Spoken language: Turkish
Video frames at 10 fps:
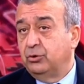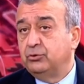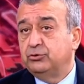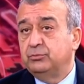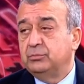
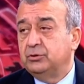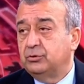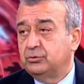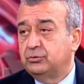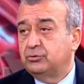Dönüşüm
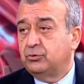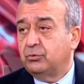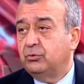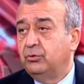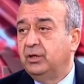biliyorsunuz
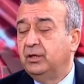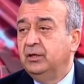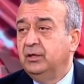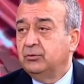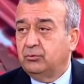çok öyle
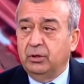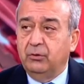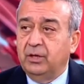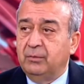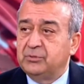kolay
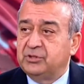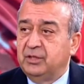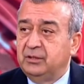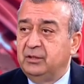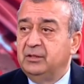olan bir
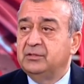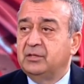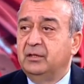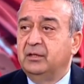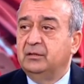şey değil. İnsanları